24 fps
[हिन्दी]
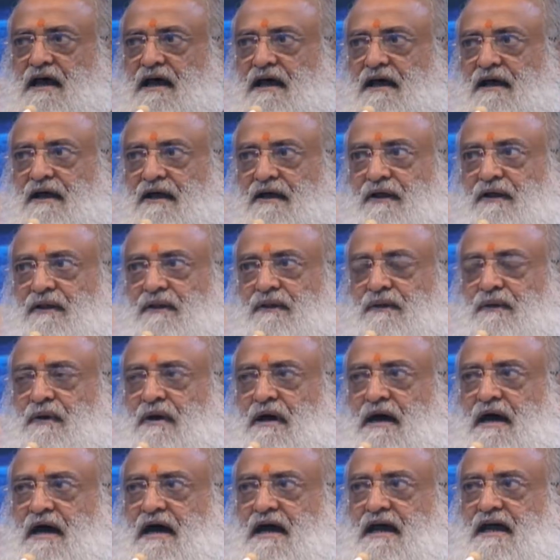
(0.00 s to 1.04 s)
तो
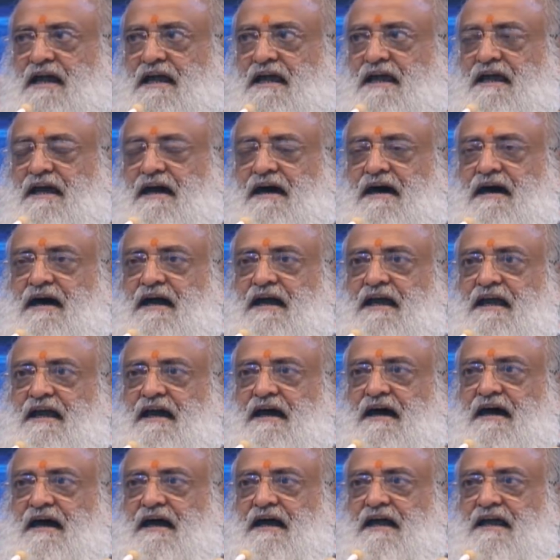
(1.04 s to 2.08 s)
आए आए आए
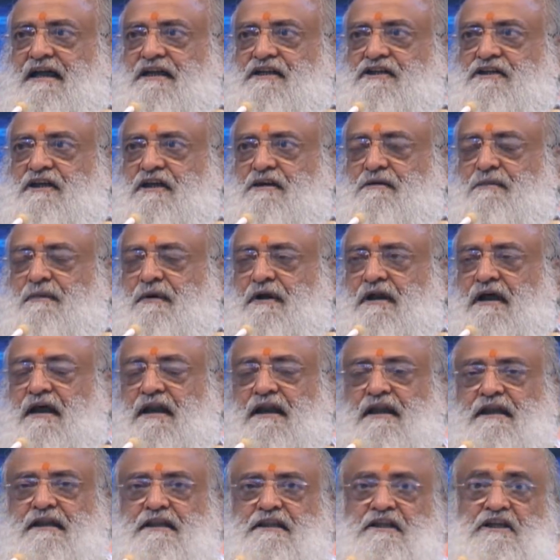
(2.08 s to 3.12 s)
छटपटा रही थी
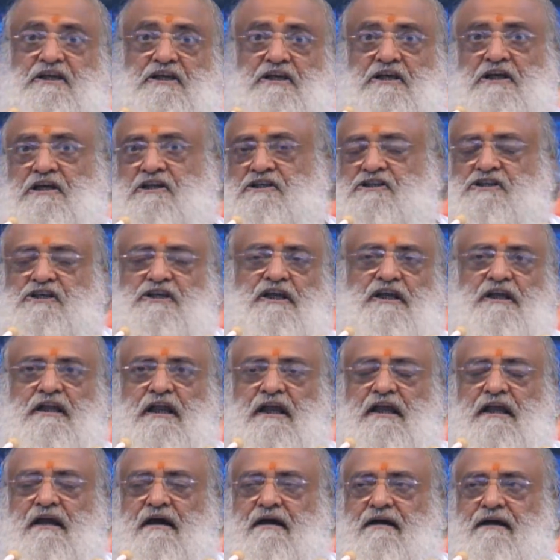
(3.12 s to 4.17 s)
कैंची की नहीं
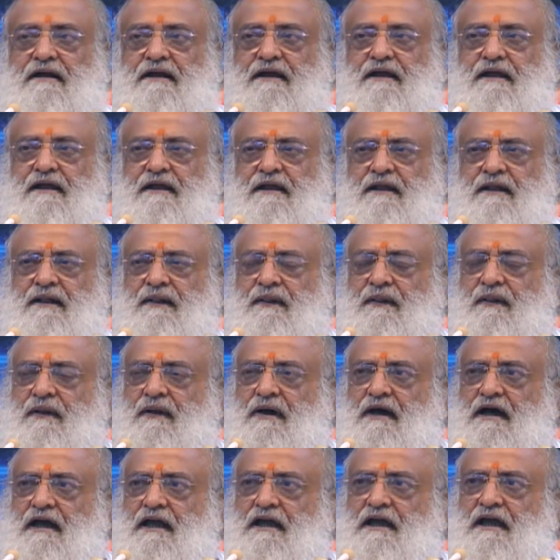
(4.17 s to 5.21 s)
आँखें आए
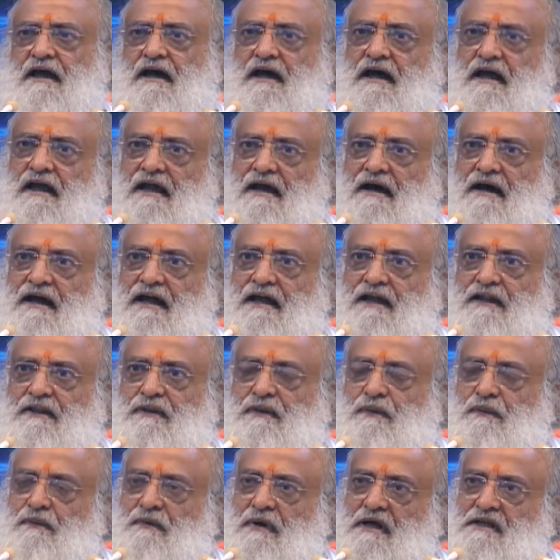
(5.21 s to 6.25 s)
आए आए तो
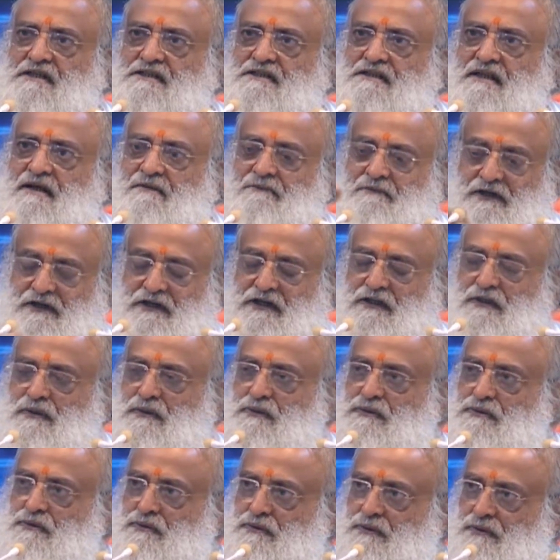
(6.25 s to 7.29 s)
वासना मिट्टी तो
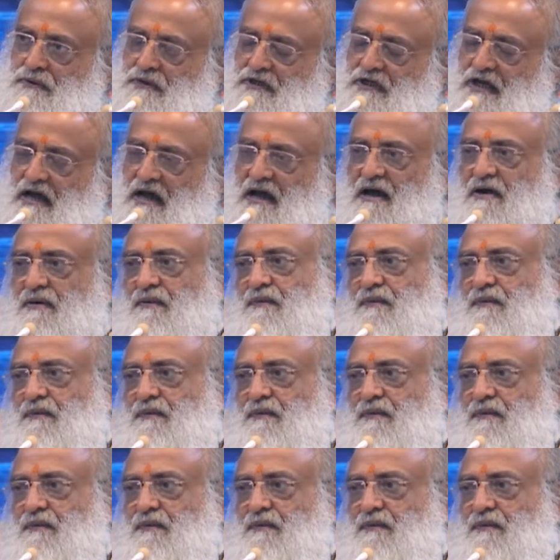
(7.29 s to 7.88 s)
सुख यहाँ हुआ